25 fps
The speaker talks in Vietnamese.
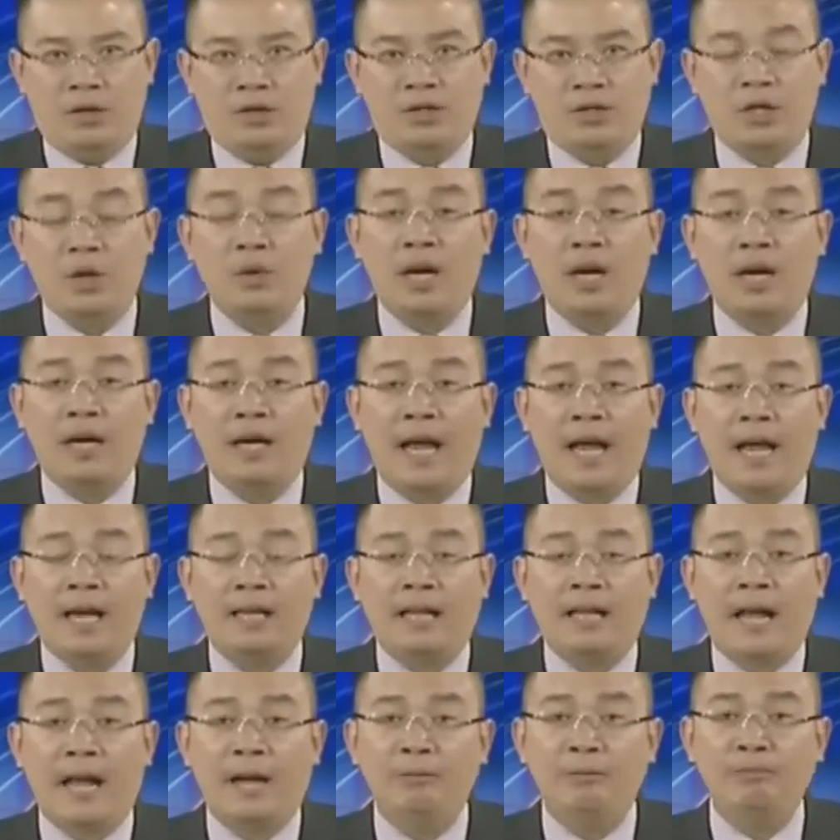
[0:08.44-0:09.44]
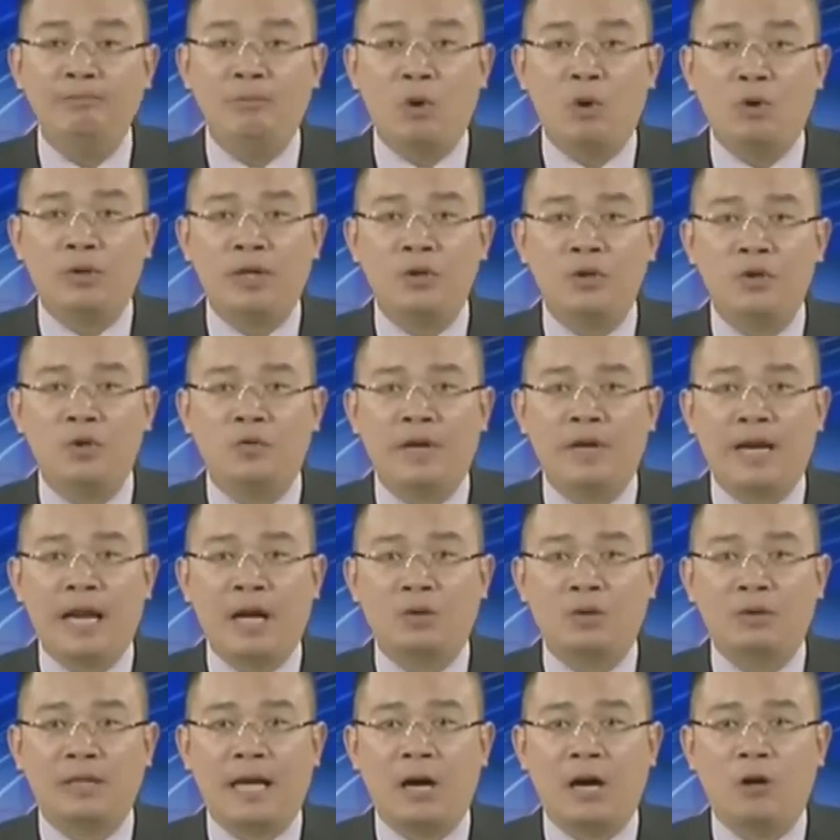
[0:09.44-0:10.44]
Sau gần 2 tháng, Bộ Giáo dục và
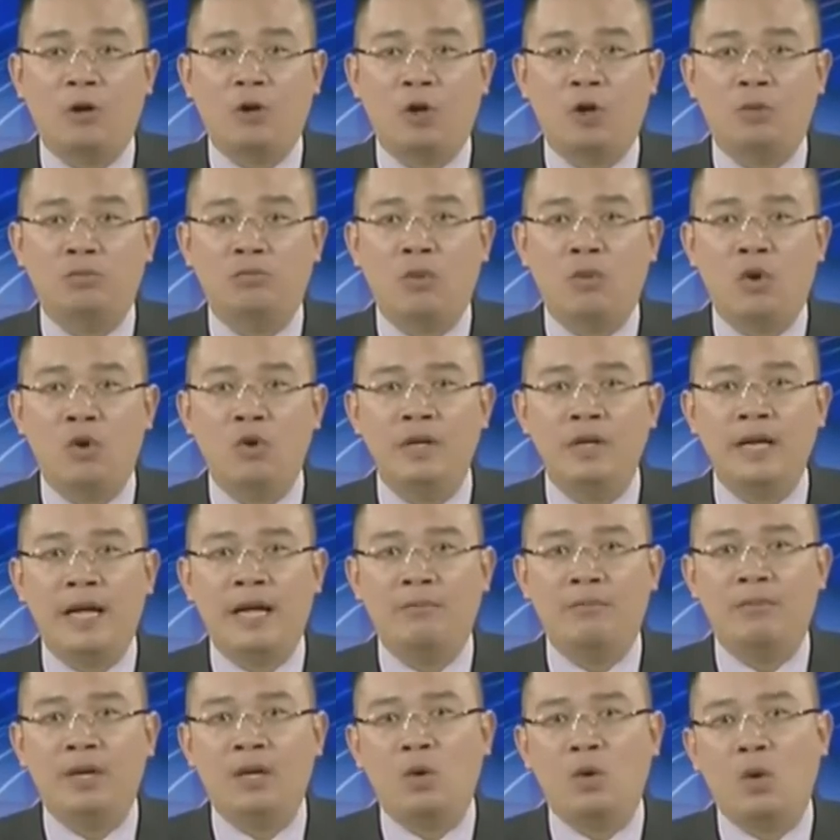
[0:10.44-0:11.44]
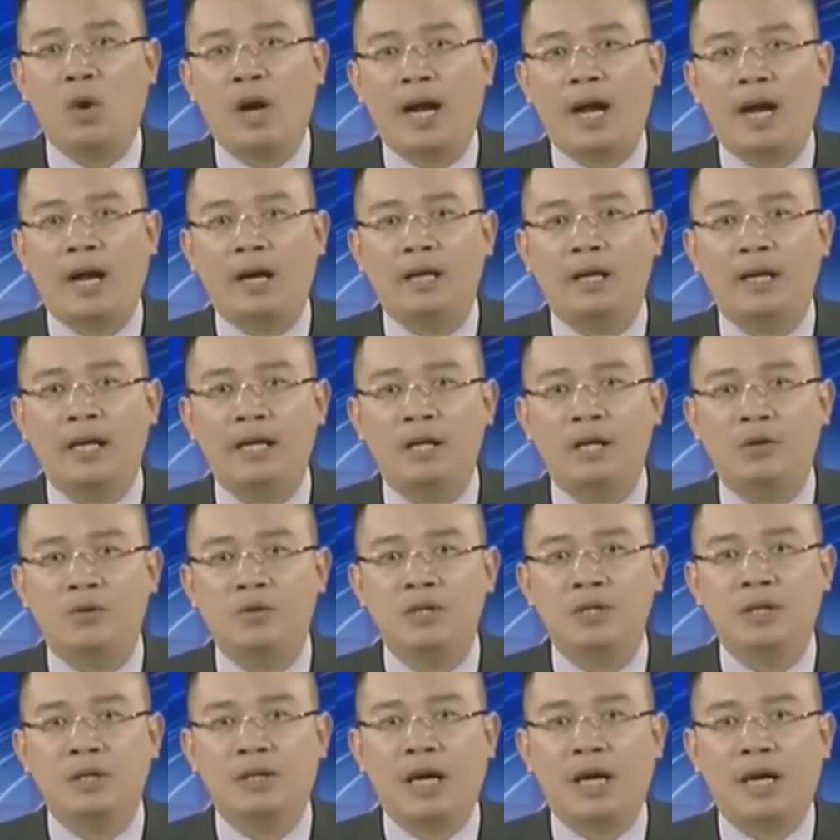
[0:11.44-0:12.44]
Đào tạo công bố đề minh họa, hiện nhiều
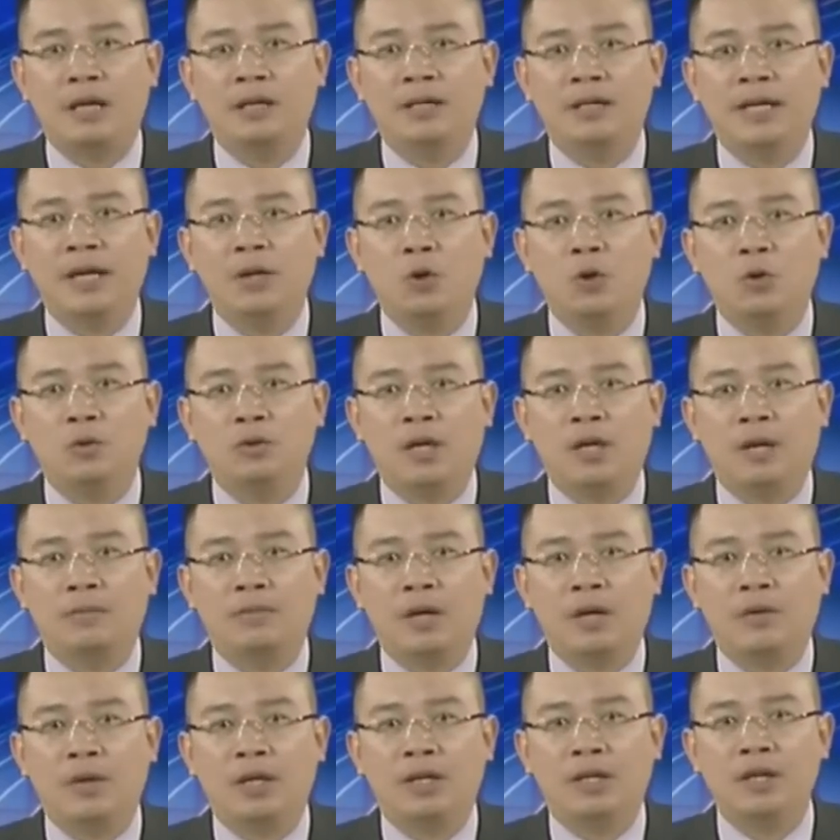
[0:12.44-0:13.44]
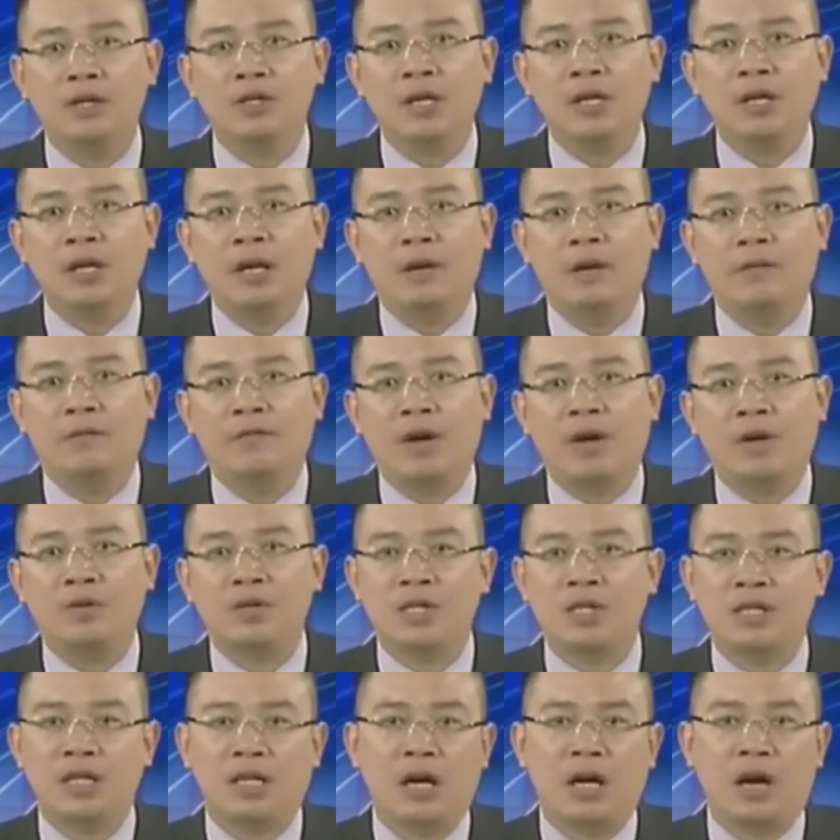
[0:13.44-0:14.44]
trường đã đưa cách ôn tập theo hình thức trắc nghiệm vào
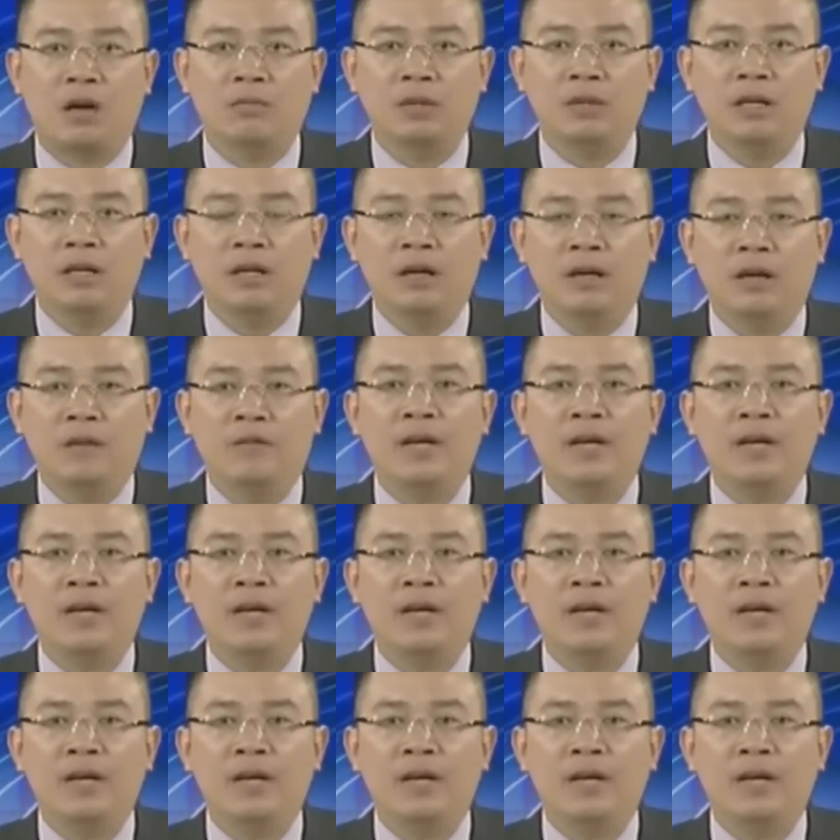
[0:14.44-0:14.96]
chương trình học.